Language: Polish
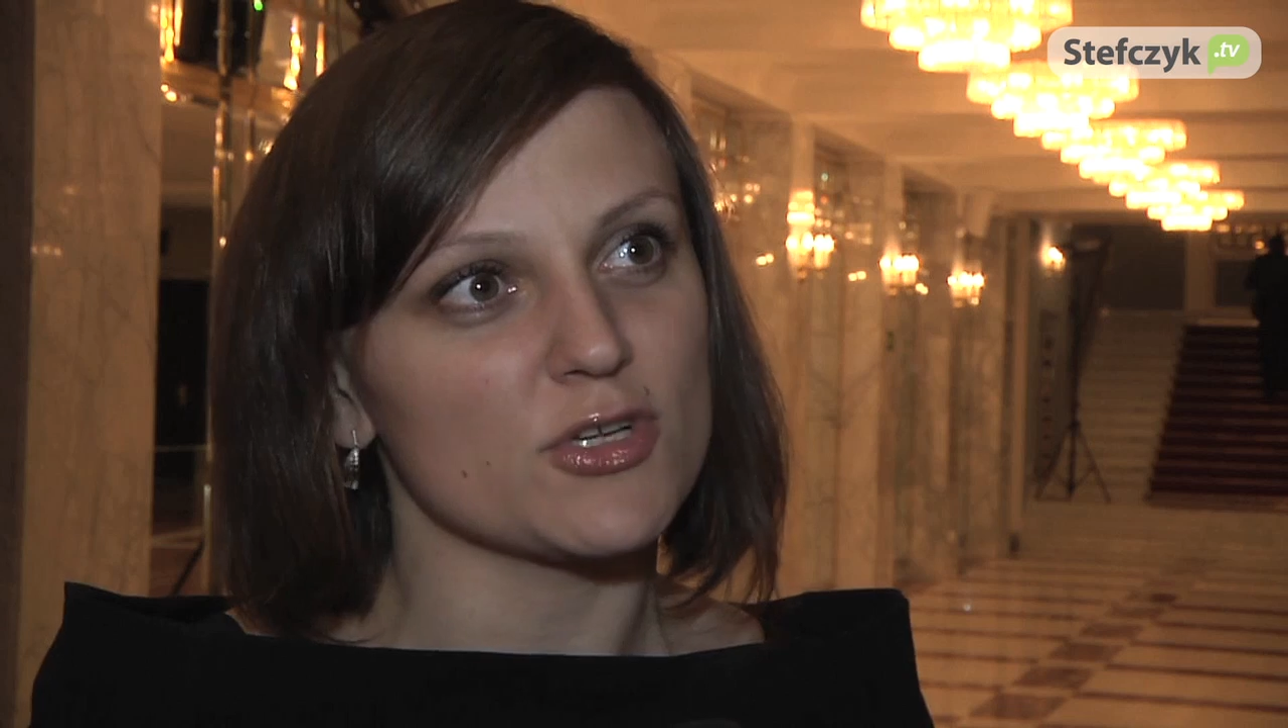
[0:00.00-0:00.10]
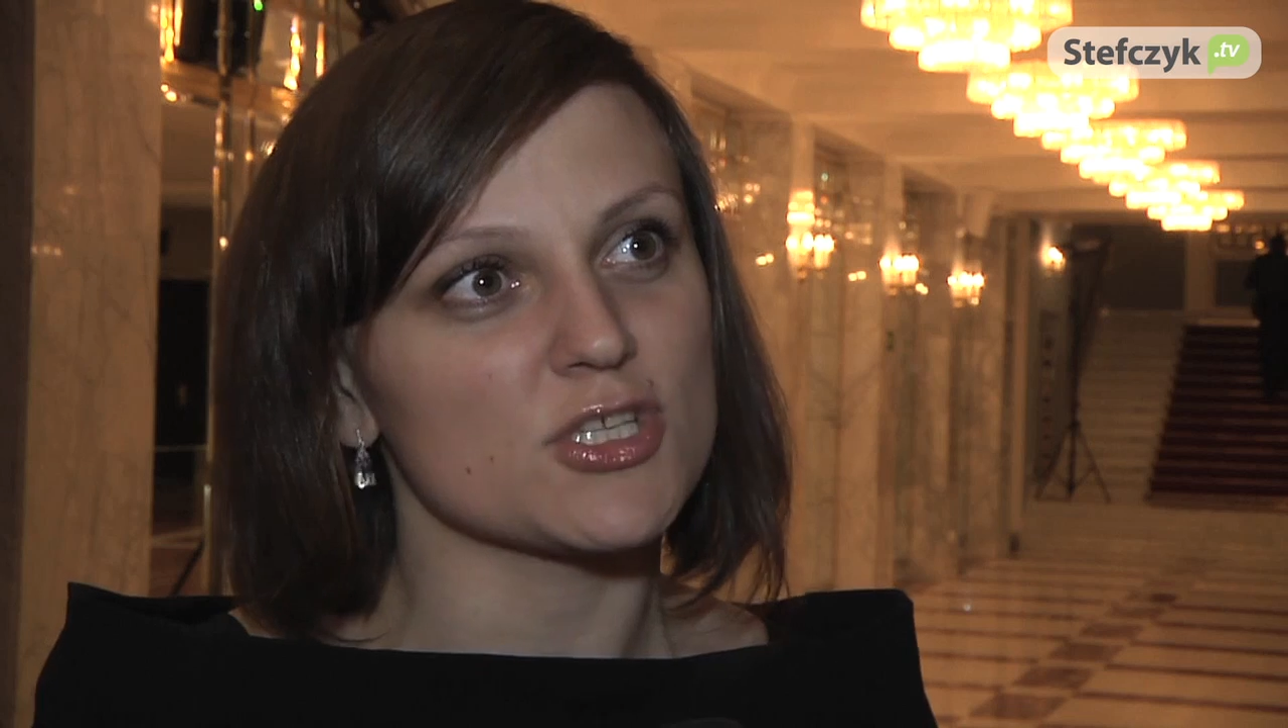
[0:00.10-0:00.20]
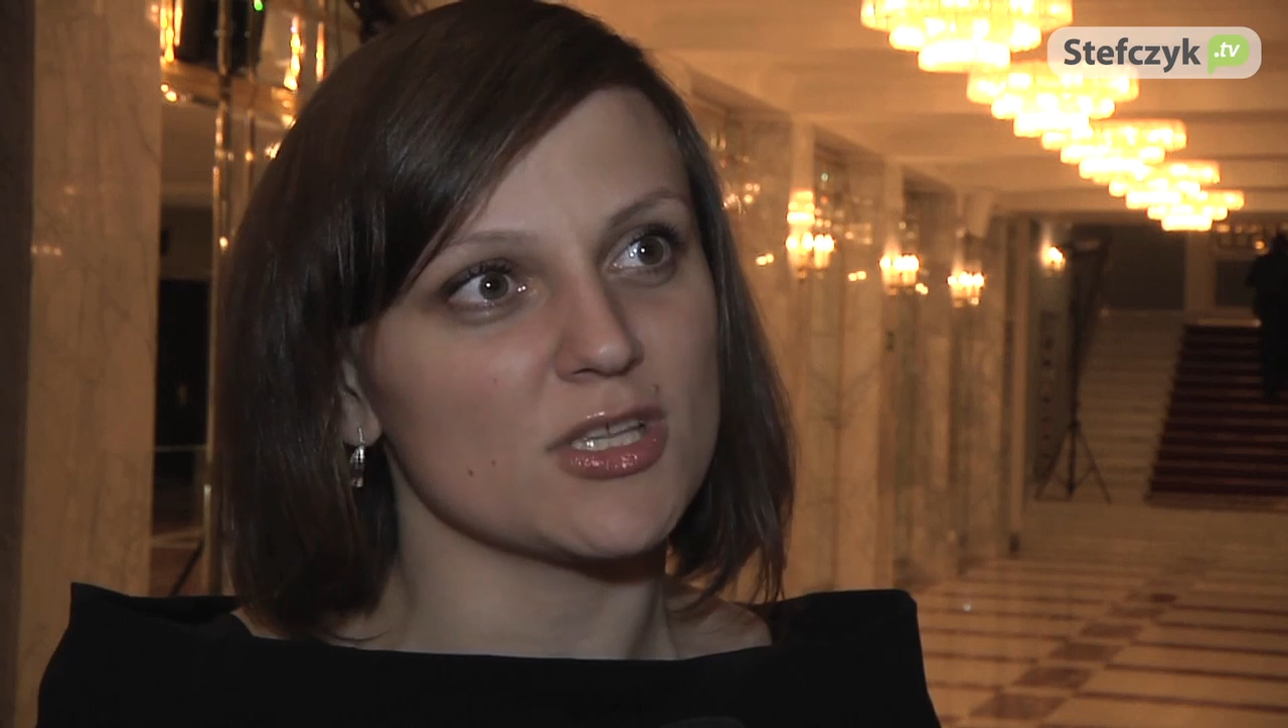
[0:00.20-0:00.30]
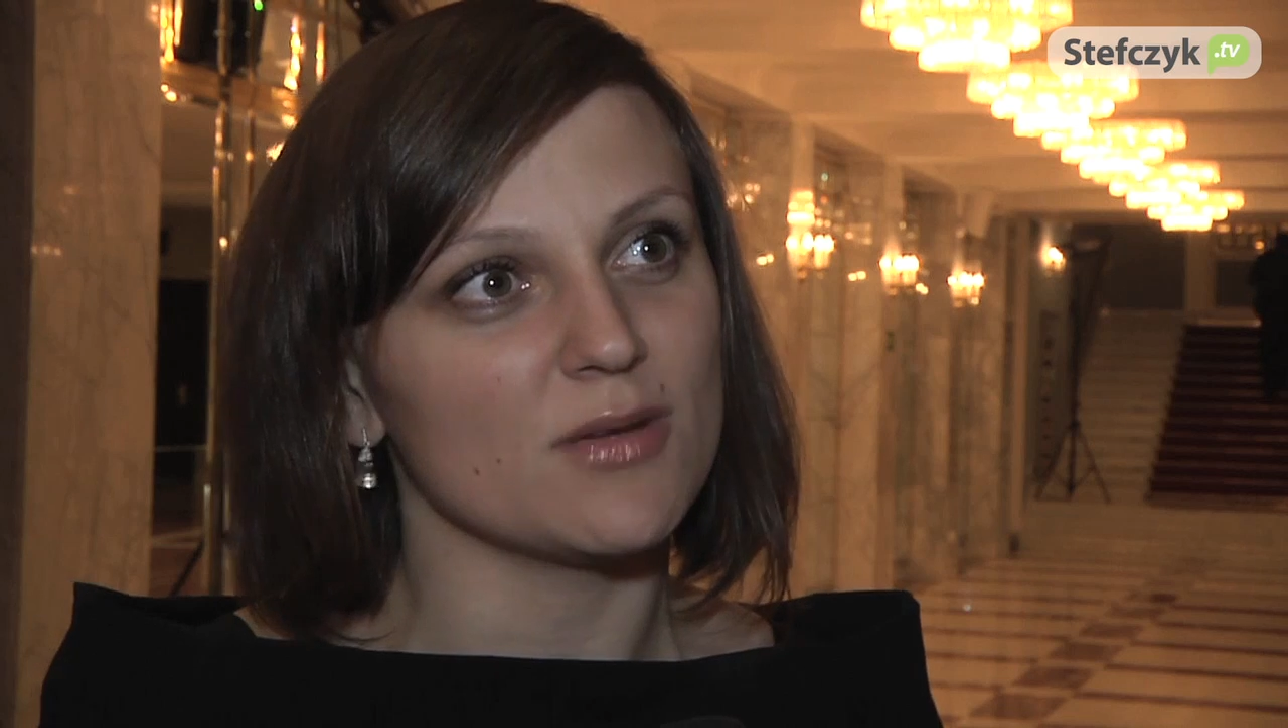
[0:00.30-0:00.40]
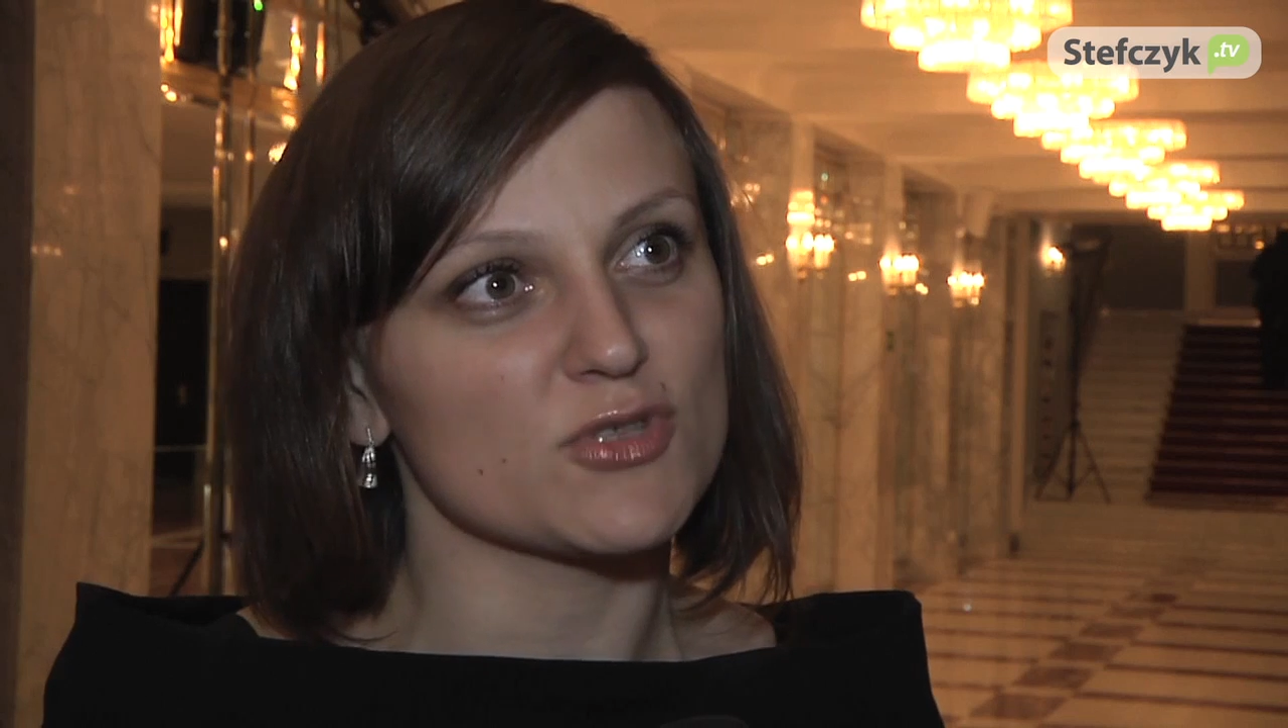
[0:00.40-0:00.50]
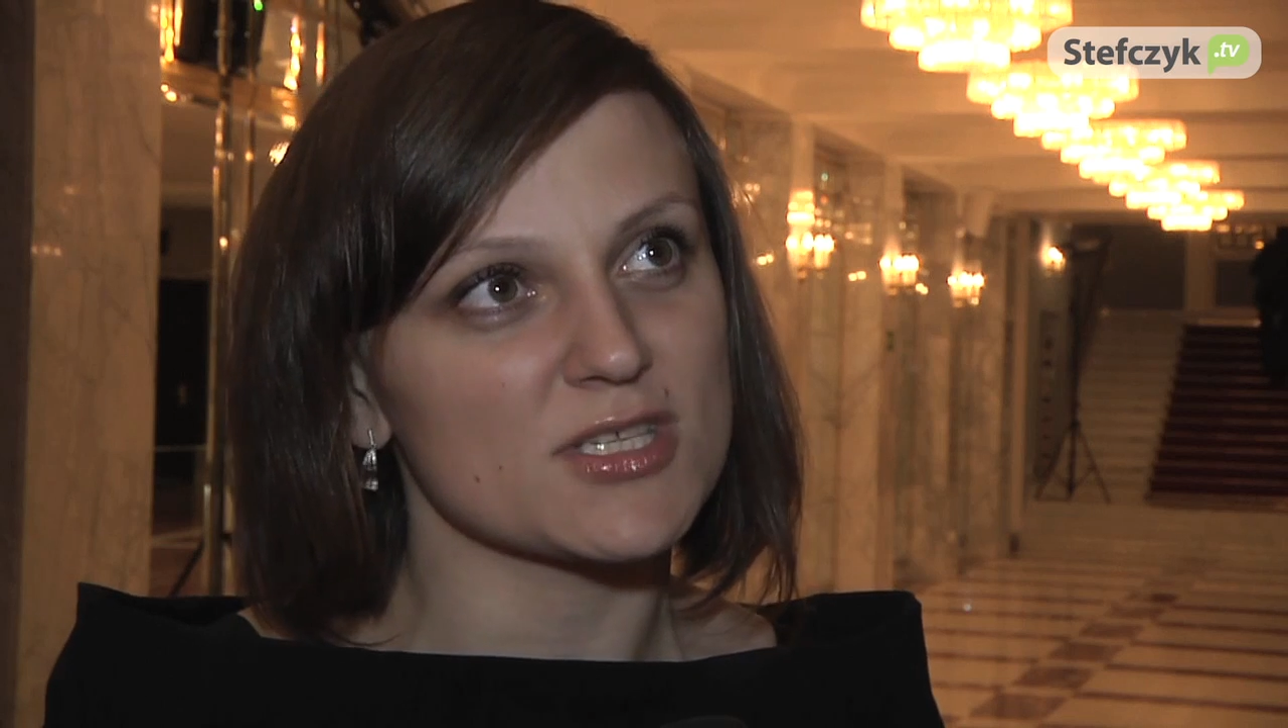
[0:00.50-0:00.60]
właśnie ta